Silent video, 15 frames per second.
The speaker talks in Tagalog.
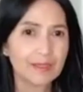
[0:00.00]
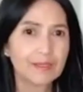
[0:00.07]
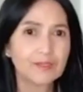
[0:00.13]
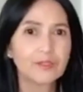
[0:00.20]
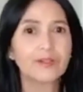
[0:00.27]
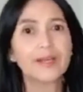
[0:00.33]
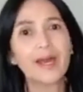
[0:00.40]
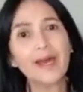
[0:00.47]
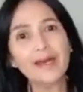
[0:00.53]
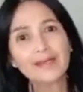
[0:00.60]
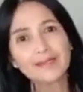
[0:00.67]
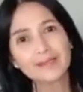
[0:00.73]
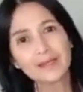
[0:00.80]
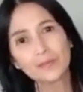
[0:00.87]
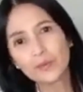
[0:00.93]
So guys,
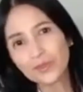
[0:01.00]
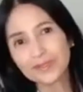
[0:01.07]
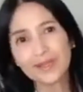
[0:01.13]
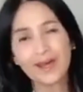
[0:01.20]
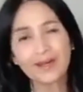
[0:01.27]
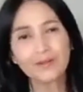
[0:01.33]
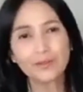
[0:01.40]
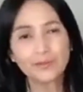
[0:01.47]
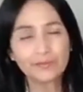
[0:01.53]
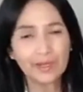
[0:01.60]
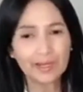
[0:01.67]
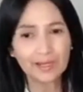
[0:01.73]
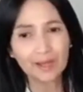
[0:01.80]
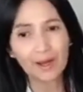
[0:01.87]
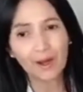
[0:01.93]
tapos na akong
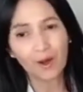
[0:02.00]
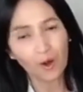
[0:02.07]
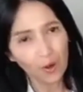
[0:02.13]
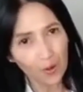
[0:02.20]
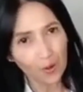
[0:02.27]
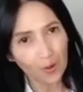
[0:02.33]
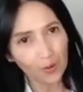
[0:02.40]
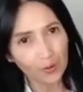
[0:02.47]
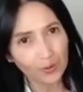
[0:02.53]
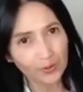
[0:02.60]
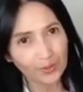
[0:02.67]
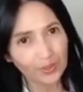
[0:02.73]
mag-haul